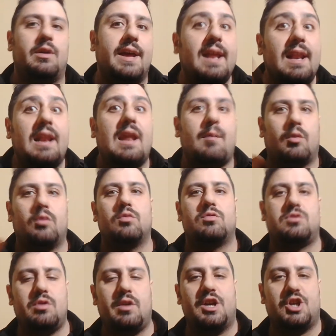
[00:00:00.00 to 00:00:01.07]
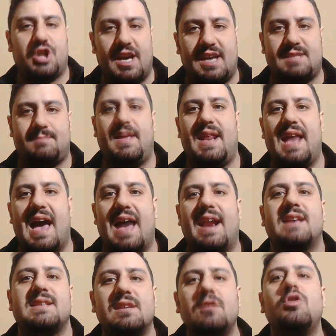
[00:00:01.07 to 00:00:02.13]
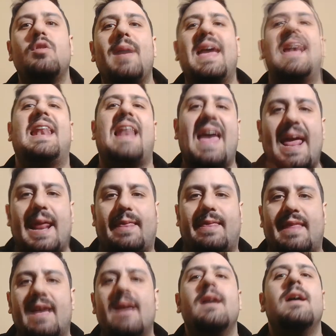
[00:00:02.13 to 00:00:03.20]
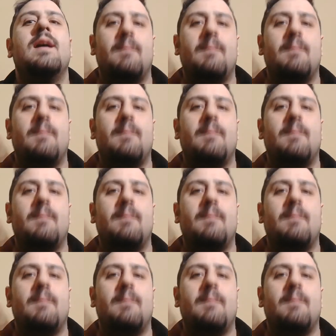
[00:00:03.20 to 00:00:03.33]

nella produzione shakespeariana, secondo me è Laerte,